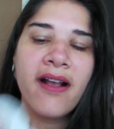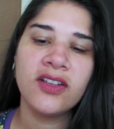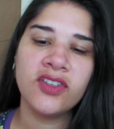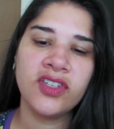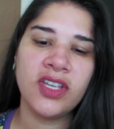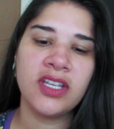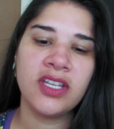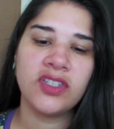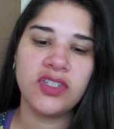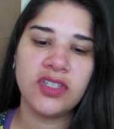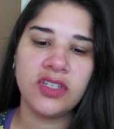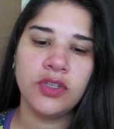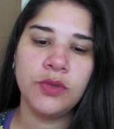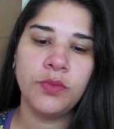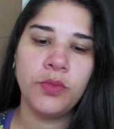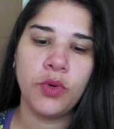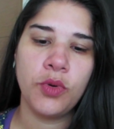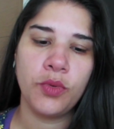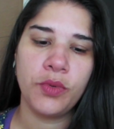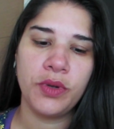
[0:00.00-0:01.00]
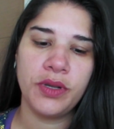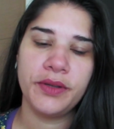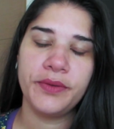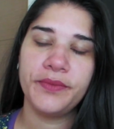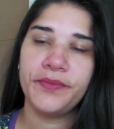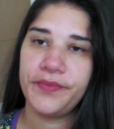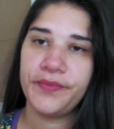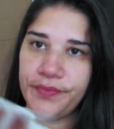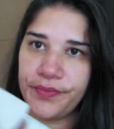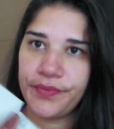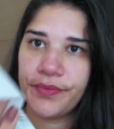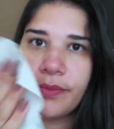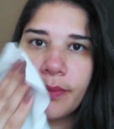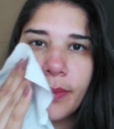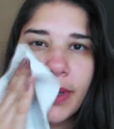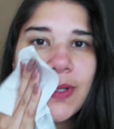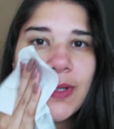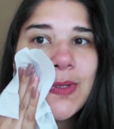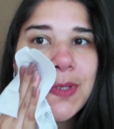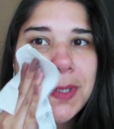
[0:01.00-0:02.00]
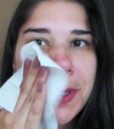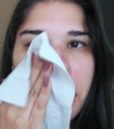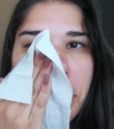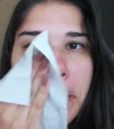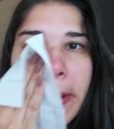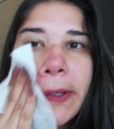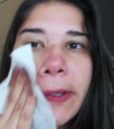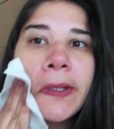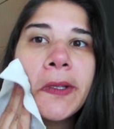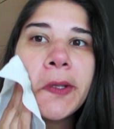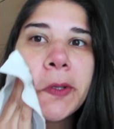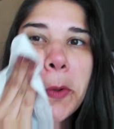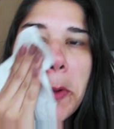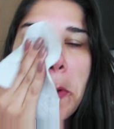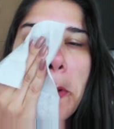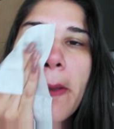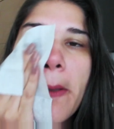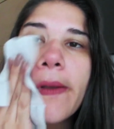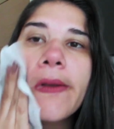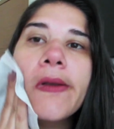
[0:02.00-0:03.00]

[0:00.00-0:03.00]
Gente, de boa. Pode usar o paninho.